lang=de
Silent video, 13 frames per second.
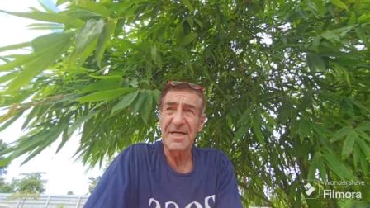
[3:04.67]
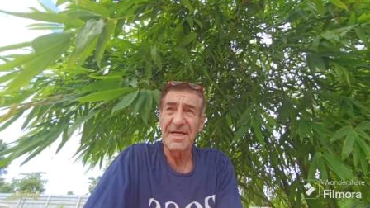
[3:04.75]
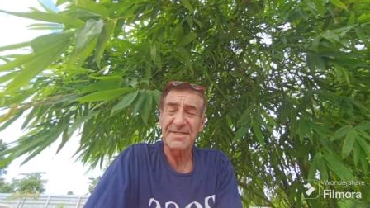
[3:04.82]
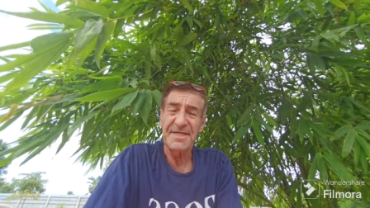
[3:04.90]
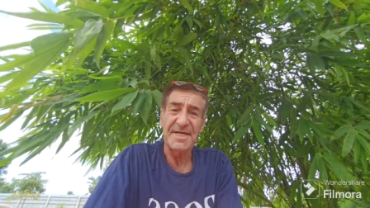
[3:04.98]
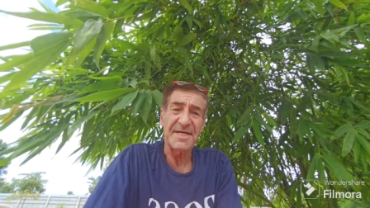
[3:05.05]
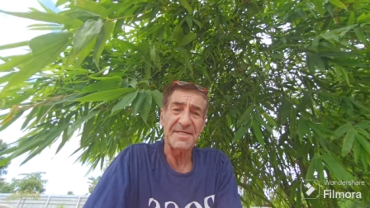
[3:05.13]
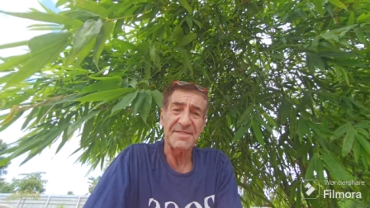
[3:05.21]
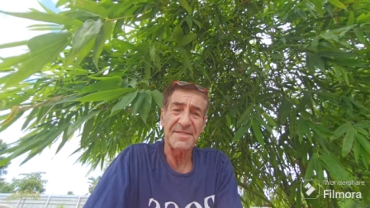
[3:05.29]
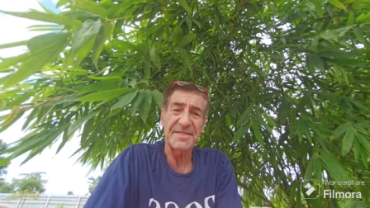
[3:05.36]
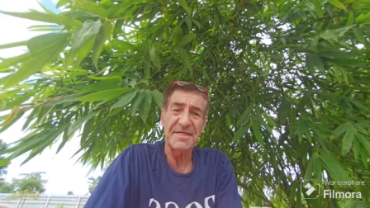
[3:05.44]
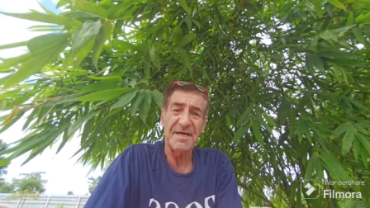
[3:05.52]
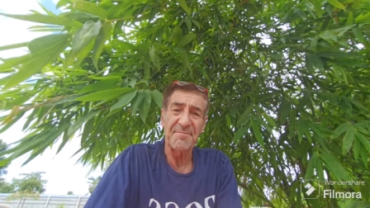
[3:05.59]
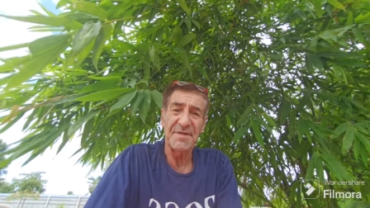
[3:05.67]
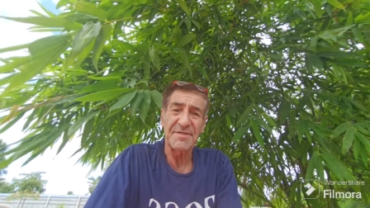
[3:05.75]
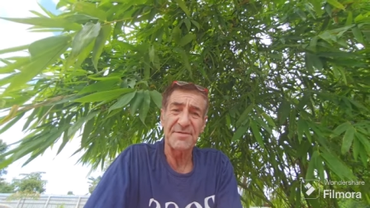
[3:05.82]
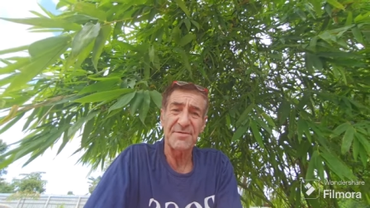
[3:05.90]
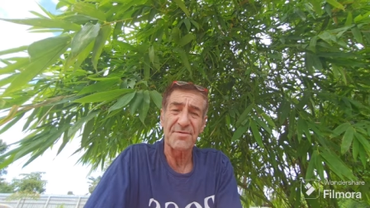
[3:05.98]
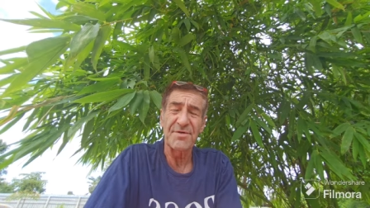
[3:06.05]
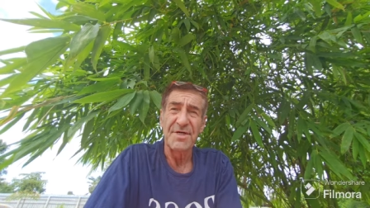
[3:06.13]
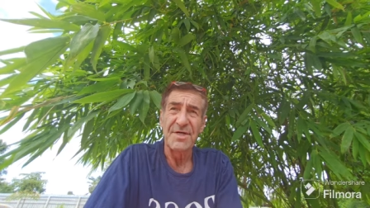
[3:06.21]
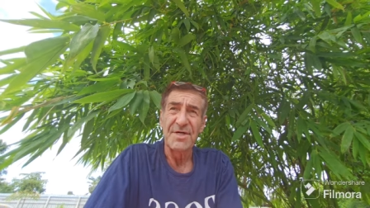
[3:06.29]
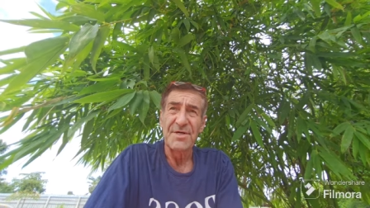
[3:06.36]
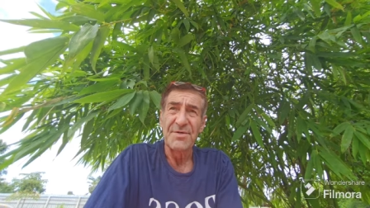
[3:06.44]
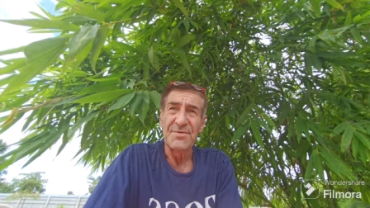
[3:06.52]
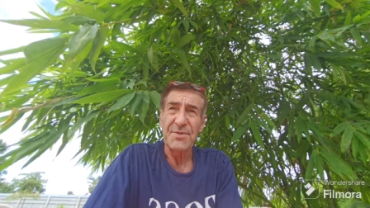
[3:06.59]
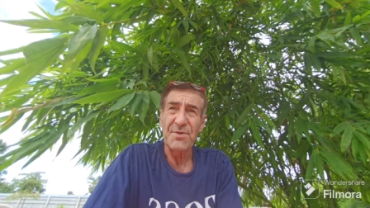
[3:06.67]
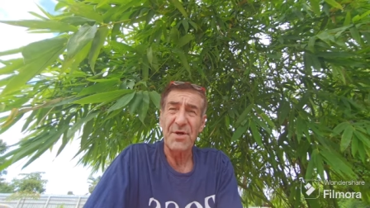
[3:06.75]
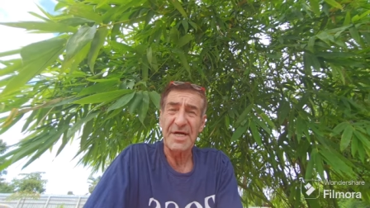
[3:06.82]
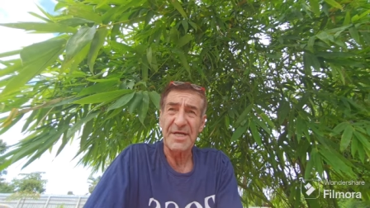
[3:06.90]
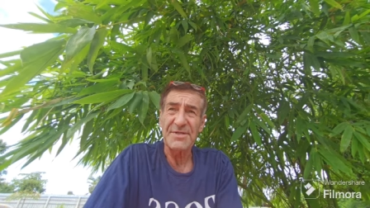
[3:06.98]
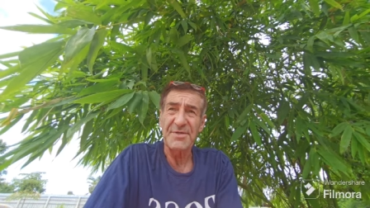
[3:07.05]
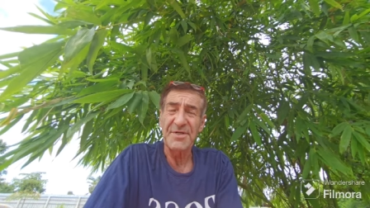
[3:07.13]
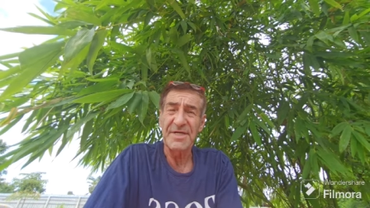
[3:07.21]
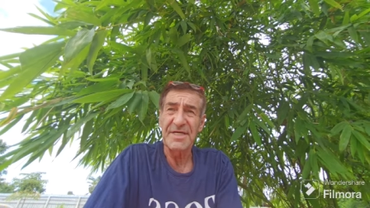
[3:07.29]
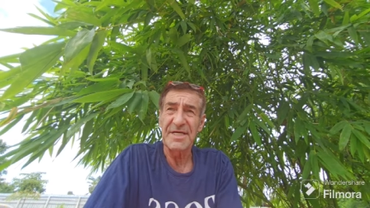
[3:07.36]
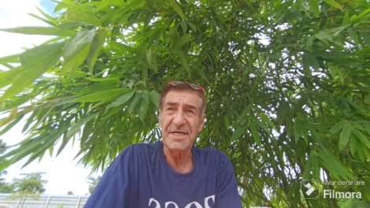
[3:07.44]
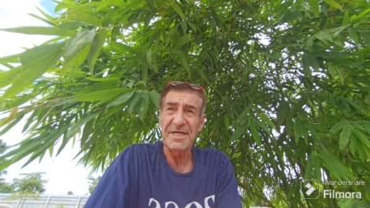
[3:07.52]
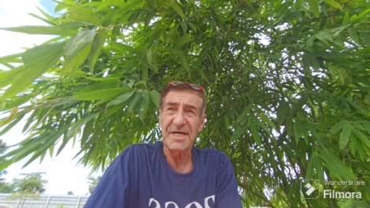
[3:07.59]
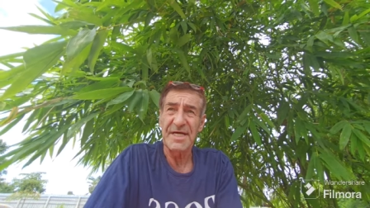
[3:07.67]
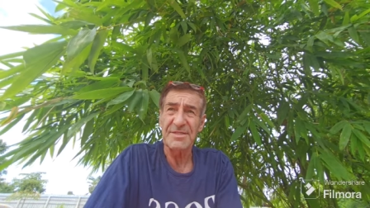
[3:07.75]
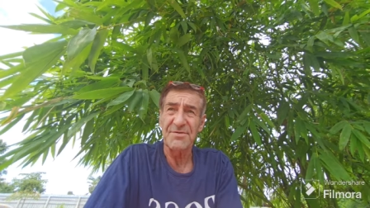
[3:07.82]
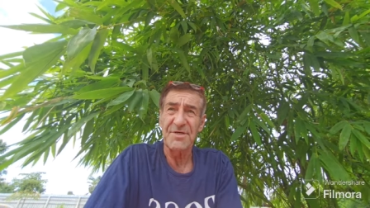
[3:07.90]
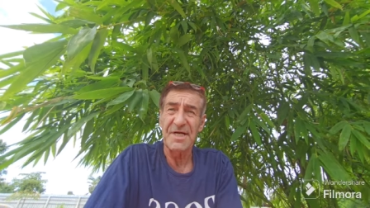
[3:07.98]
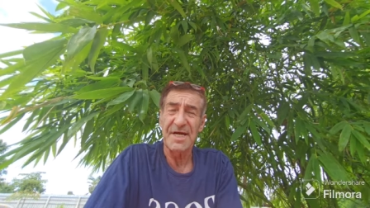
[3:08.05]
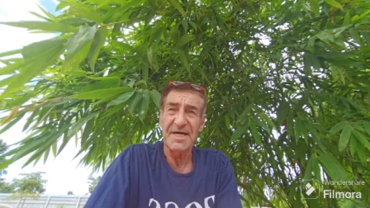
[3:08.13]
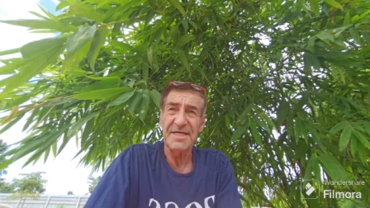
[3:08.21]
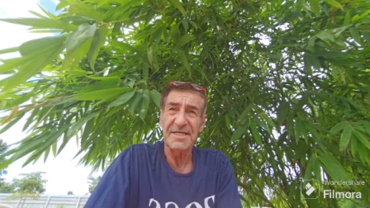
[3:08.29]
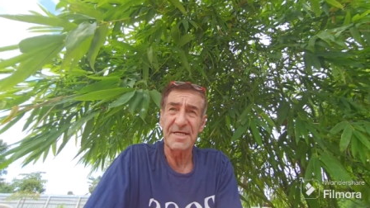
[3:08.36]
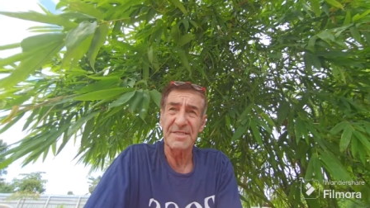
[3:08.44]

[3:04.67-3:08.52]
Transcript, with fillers: Es ändert sich immer so. Früher kannst du hingehen, hast du gleich.